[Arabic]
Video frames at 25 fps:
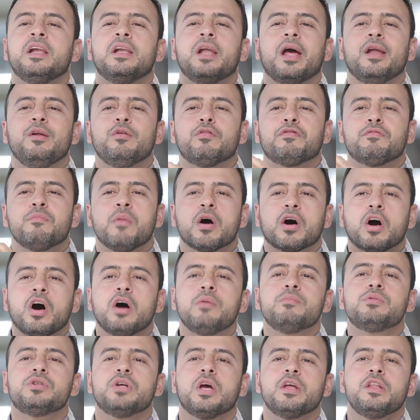لأنه في
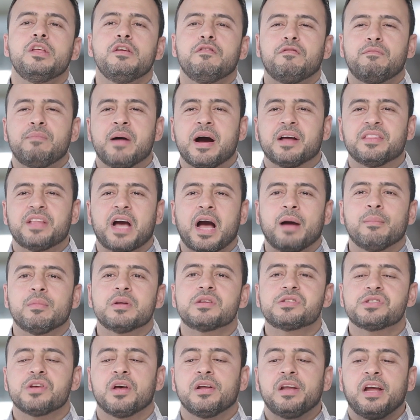مقام شريف بعد
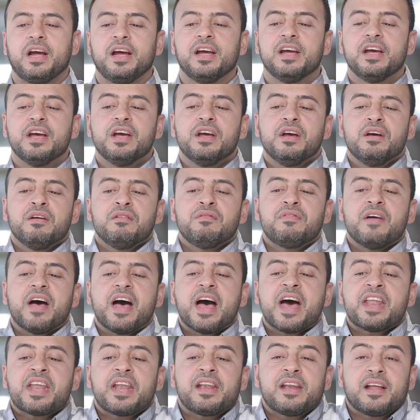عمل صالح
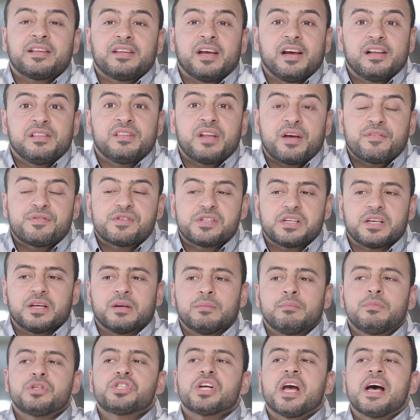فأنا اللي أدعي لنفسي
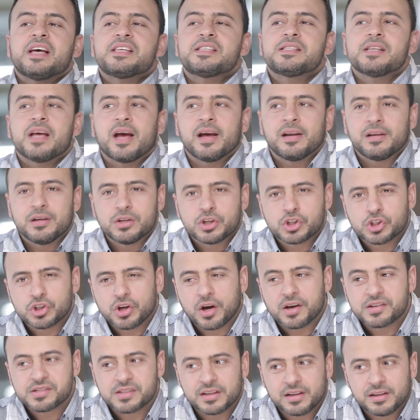مش أسأل
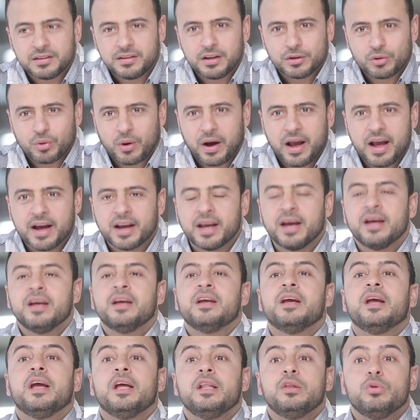الشخص اللي اديته حاجة
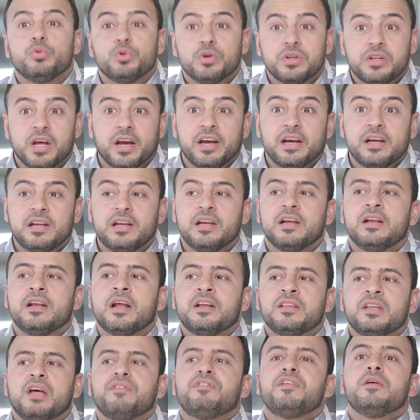إنه يدعي لي
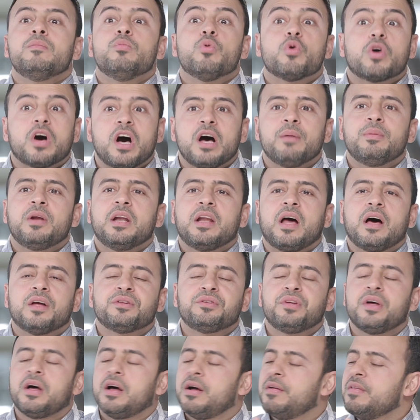لأن ده في مقابل
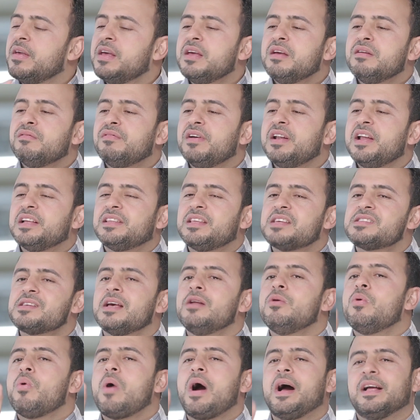العطاء فلا
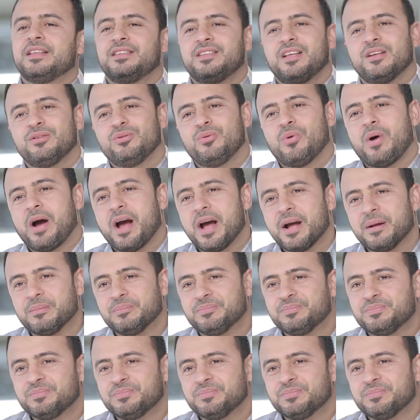تسأله حتى الدعاء